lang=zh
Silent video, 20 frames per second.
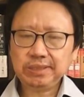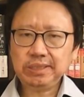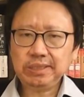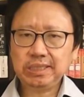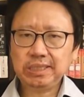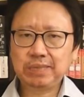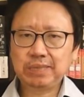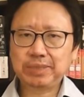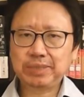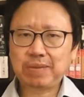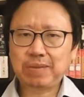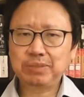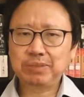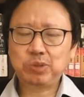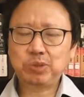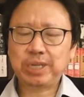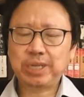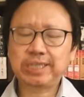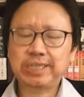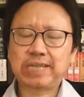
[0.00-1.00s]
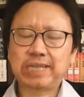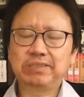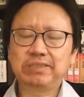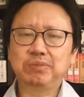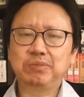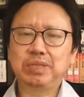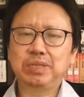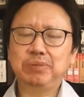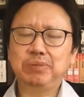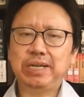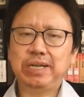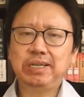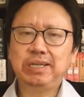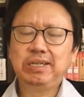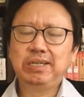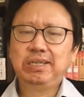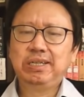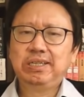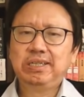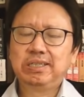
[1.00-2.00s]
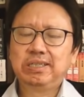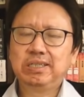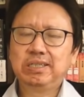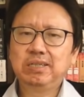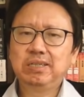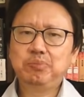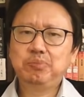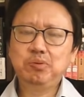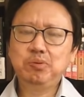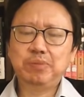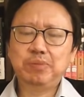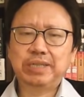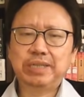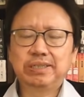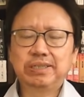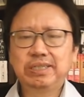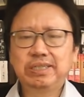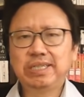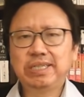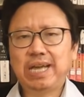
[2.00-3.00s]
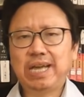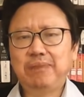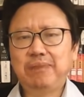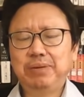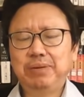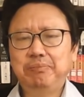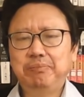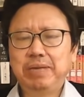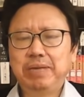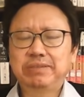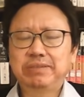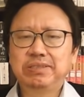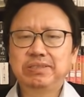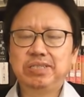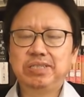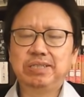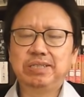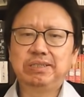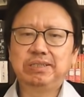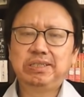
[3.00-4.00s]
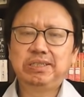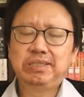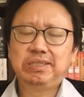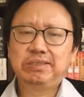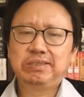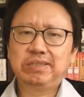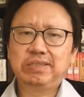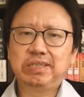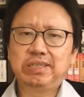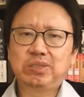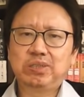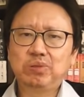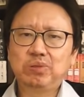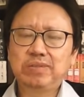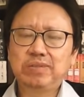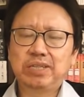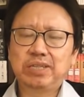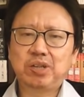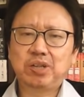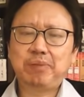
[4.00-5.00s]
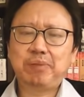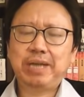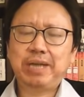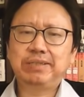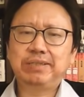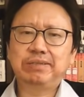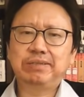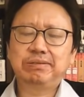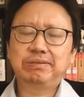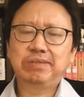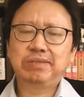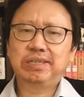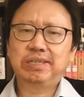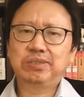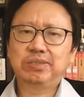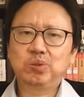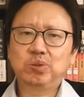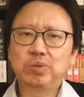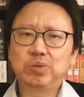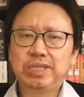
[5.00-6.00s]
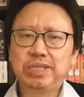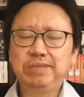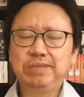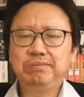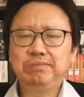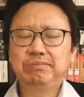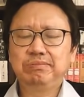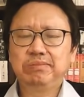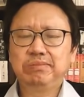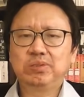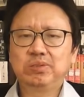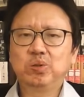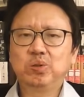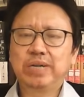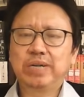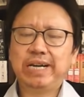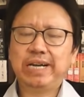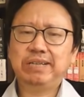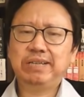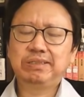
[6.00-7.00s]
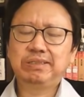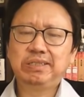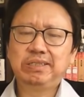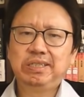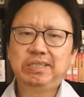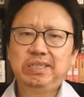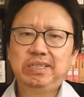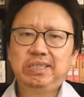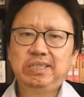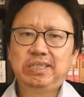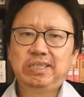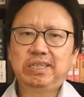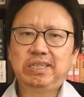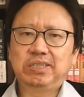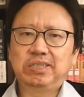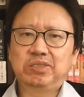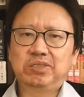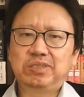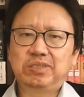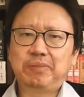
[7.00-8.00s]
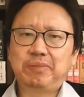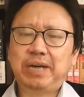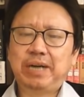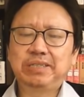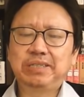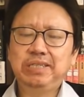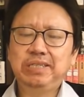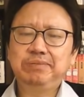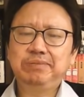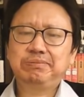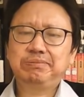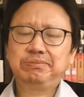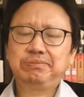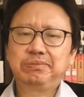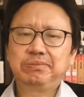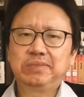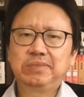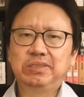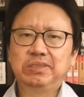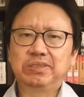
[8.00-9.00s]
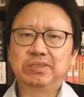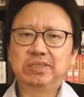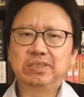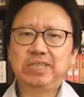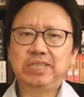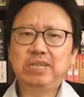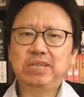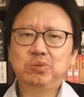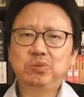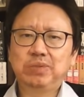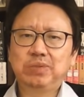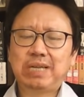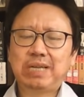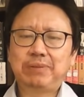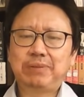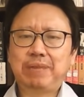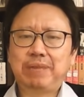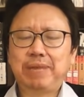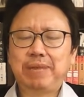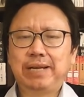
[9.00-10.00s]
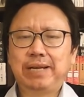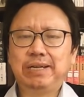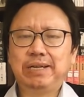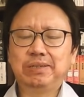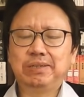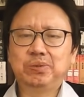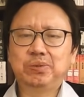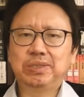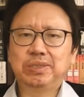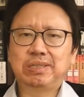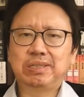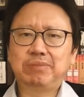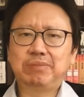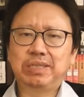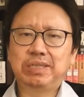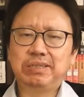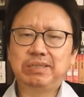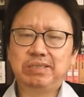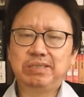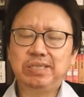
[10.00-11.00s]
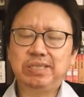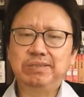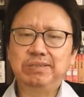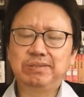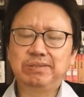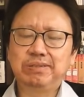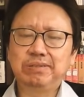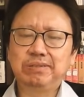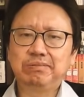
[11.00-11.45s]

那么他们权力大到什么地步呢？各部门、各衙门办事情，这个东厂都要派人啊坐听、坐看啊，就是旁听，就是监督他们的办案或者他们的行政，